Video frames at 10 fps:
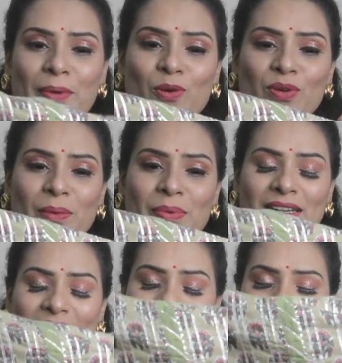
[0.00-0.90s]
पे गोटा
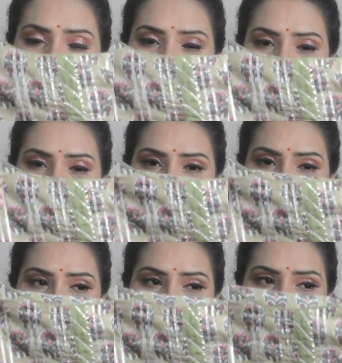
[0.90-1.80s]
पट्टी से इस तरीके
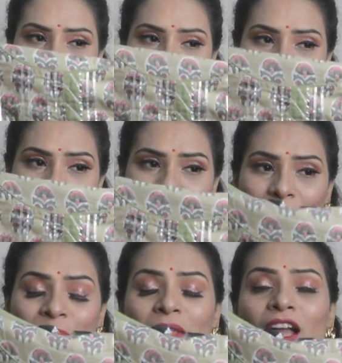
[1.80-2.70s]
का वर्क किया गया
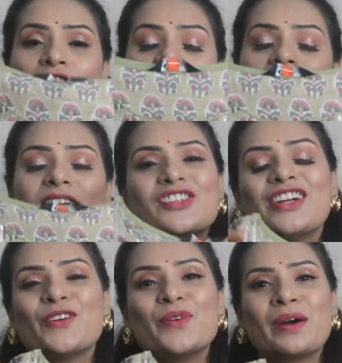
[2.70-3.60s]
है
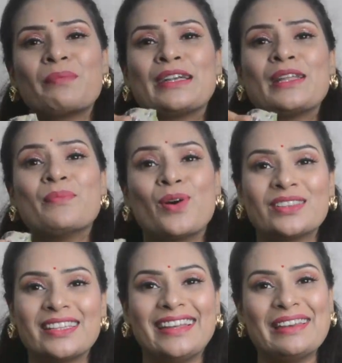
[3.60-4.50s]
आजकल गोटा पट्टी
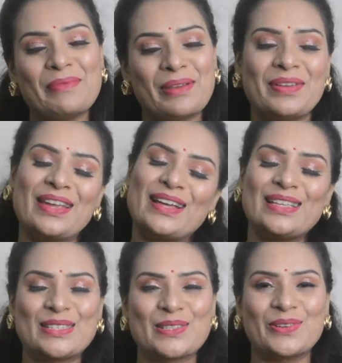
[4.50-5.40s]
बहुत इन में भी है
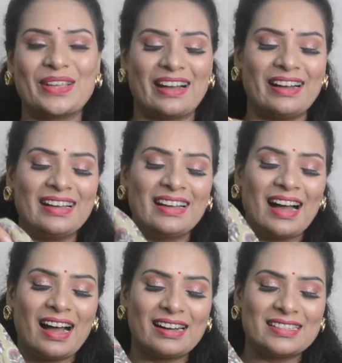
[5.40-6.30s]
तो या
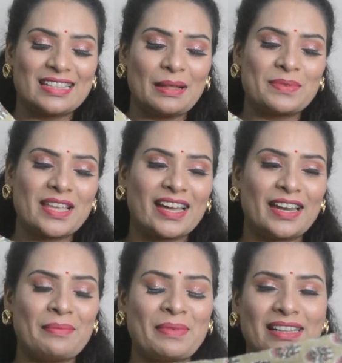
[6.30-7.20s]
स्लिप्स की
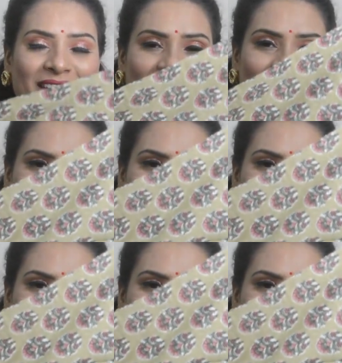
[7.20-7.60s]
अगर हम बात करते